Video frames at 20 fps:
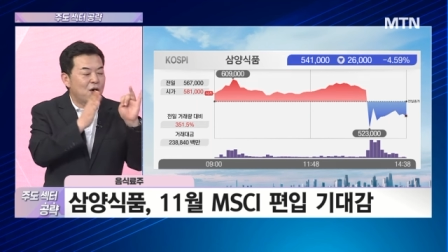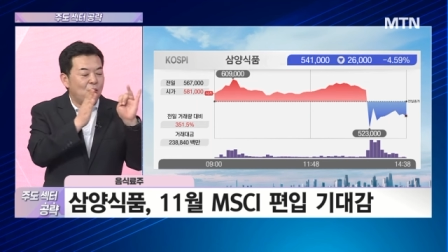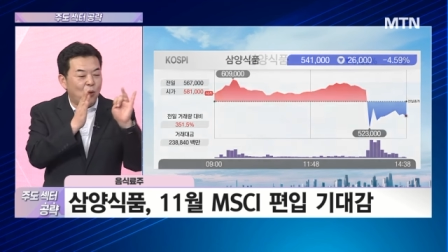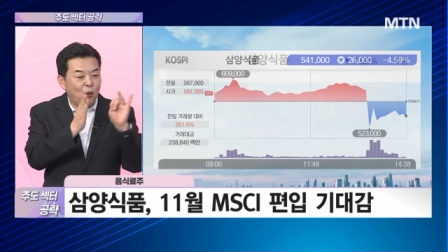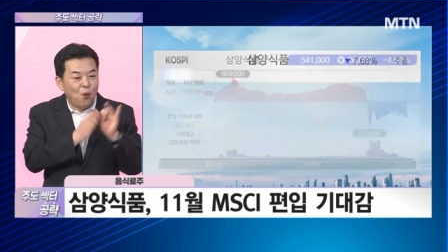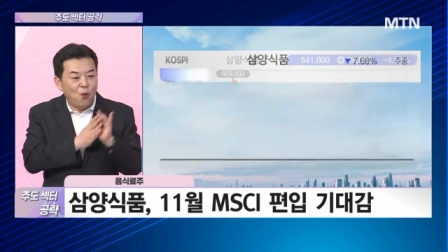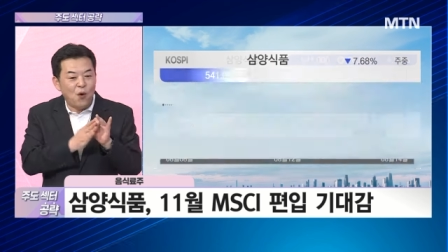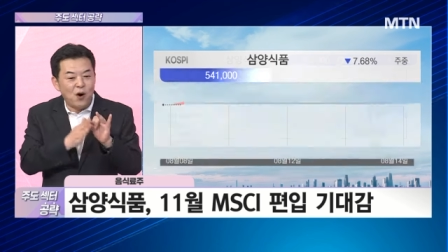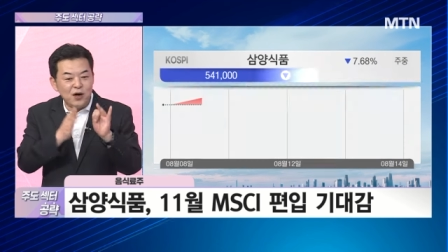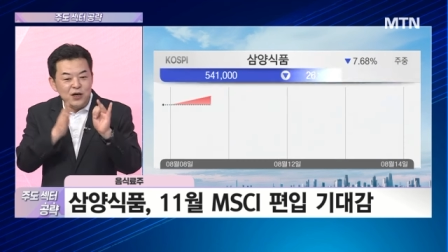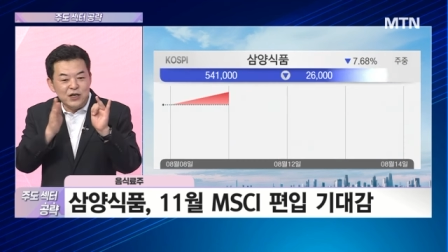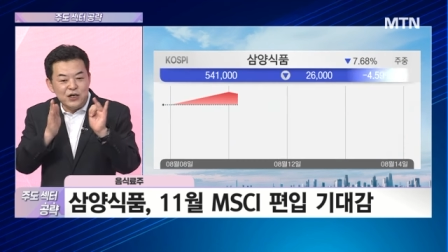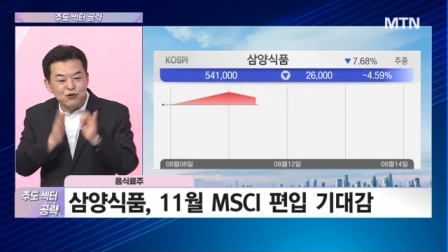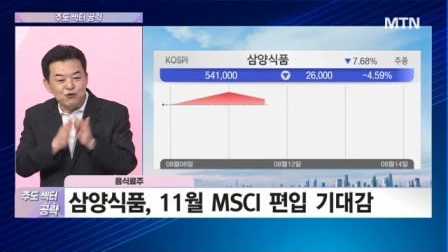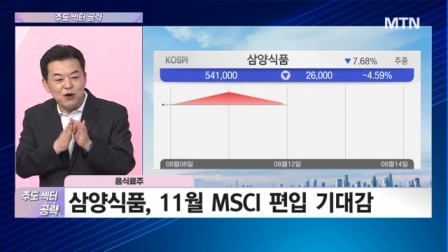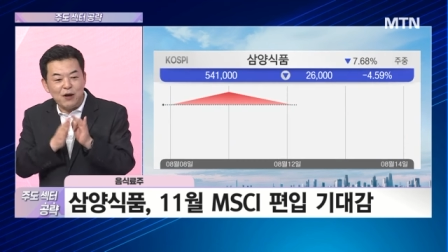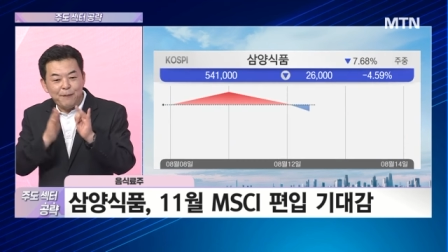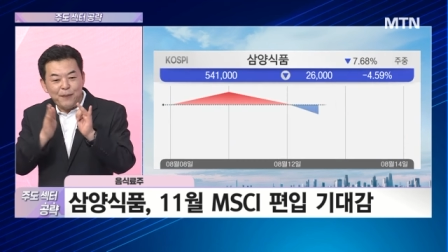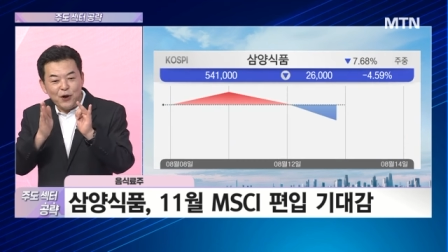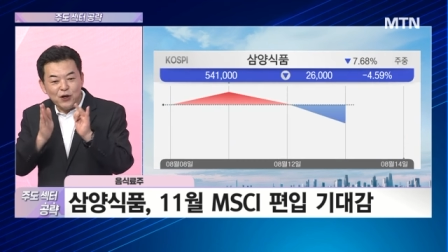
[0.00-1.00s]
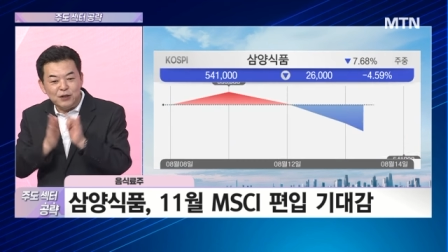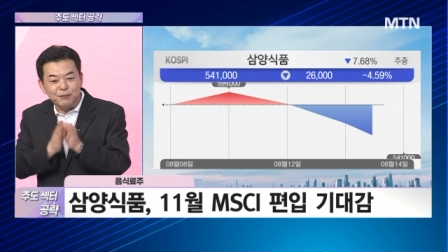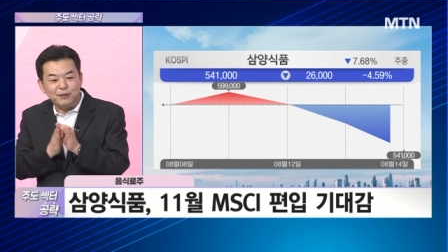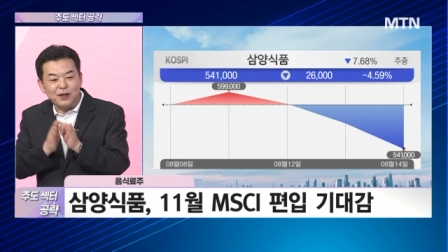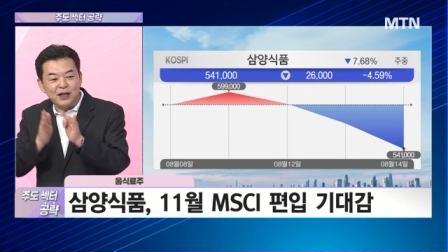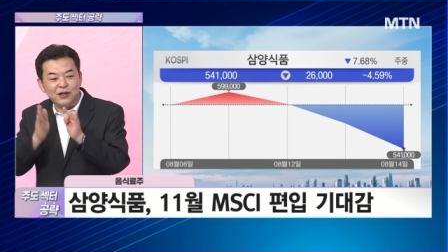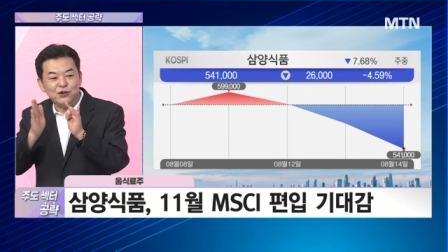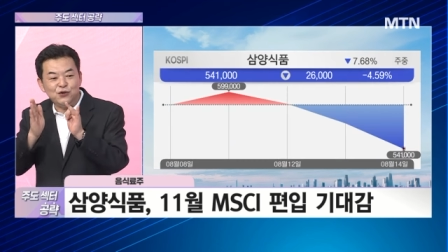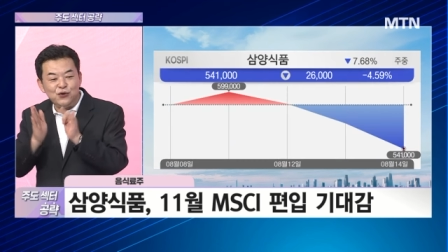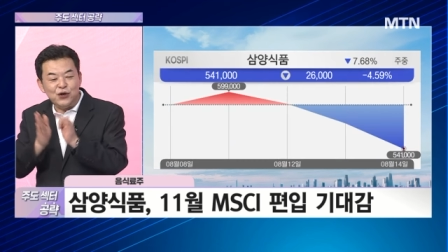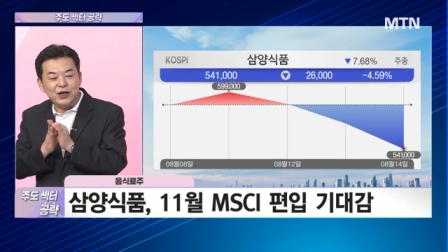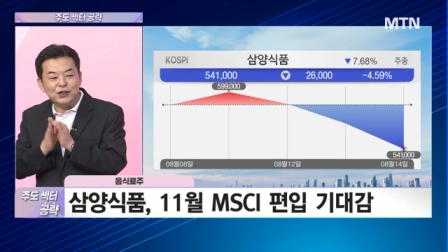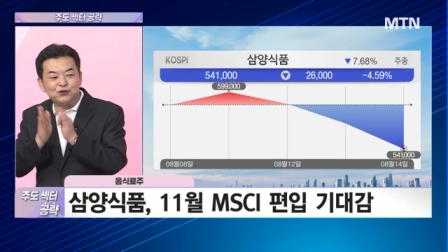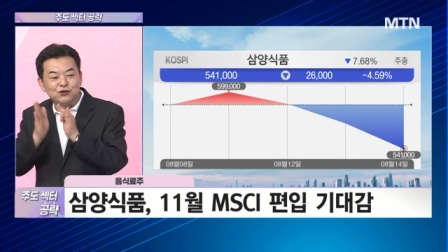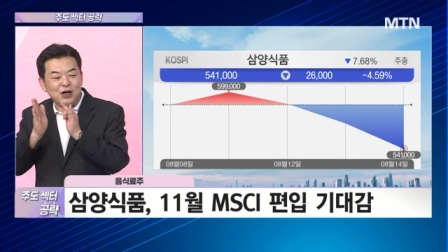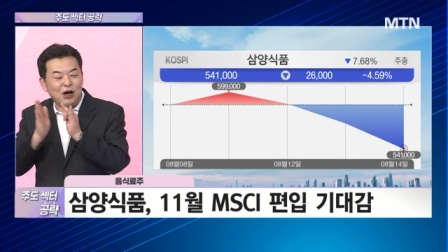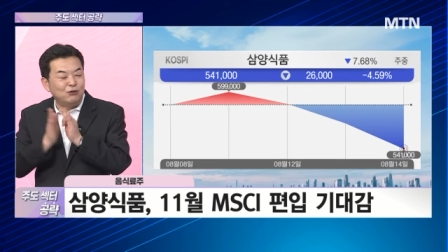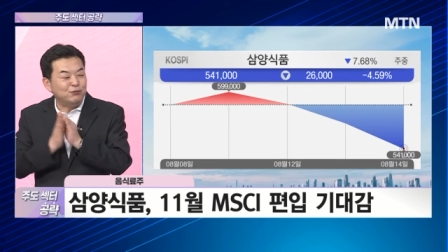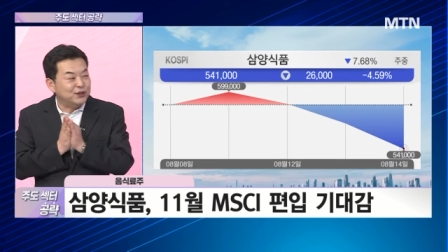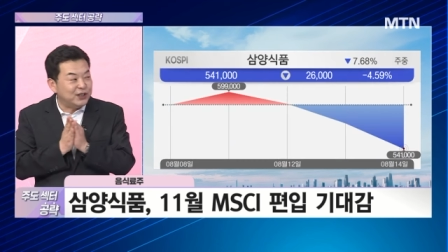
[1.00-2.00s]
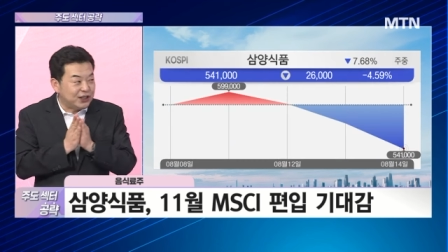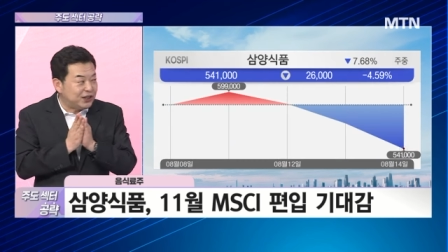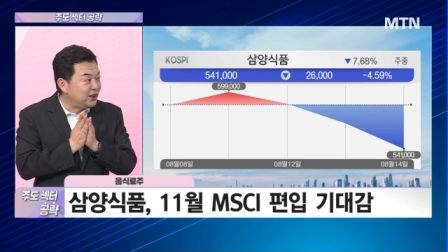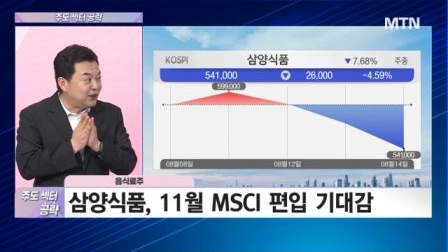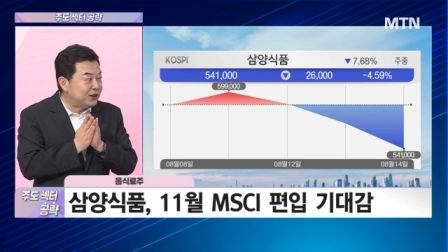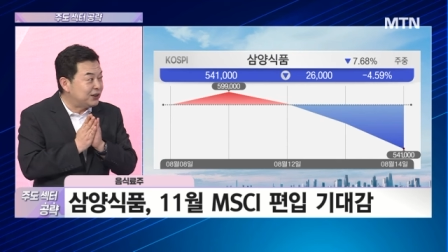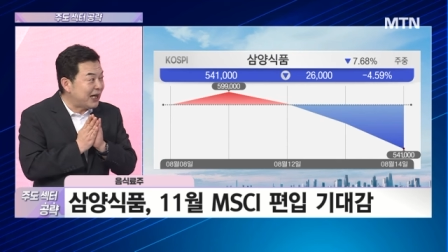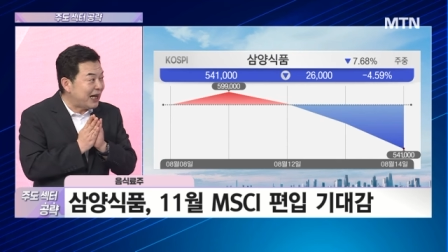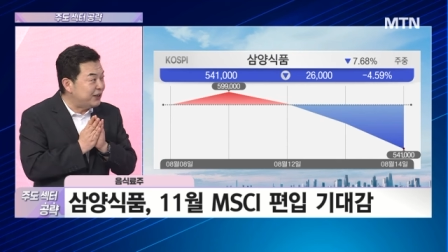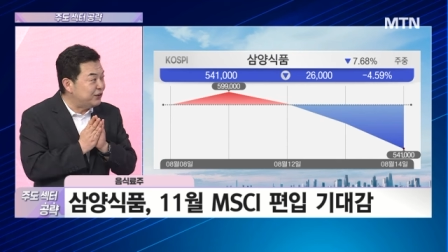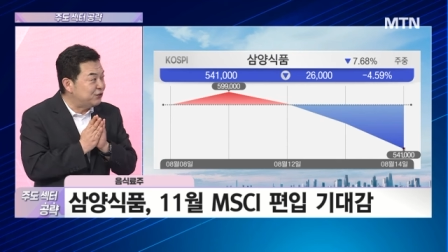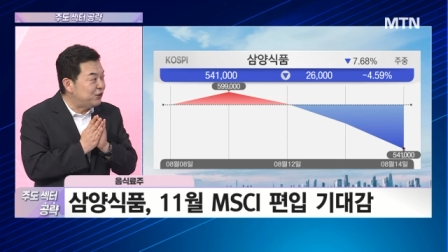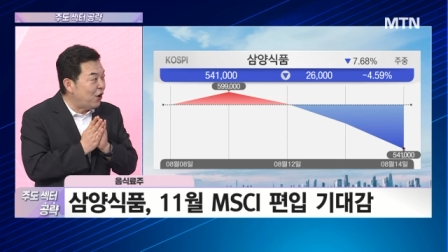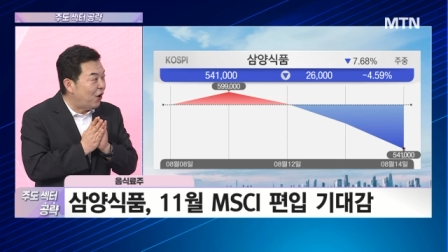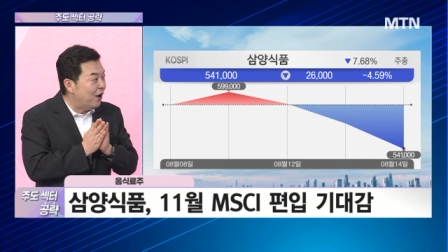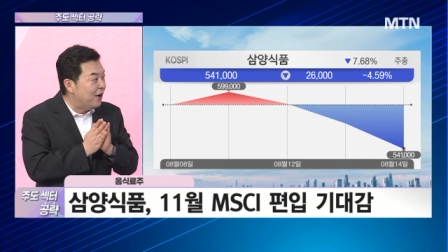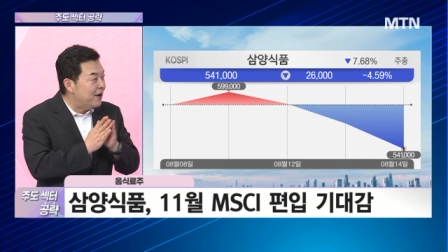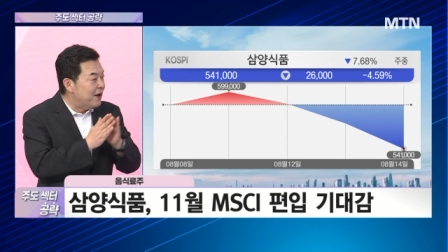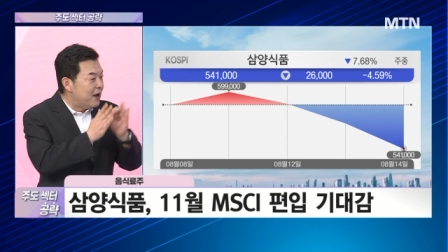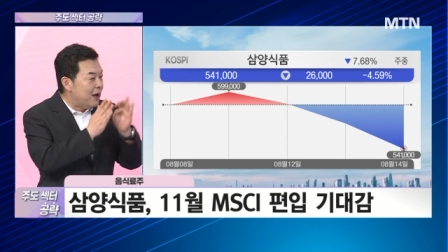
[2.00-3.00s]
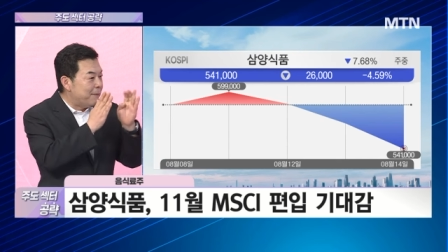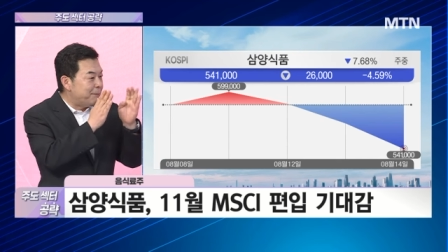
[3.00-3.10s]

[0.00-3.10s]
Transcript: 5월 이후에 편입된 뒤에 주가 움직이는 것이 아니고요.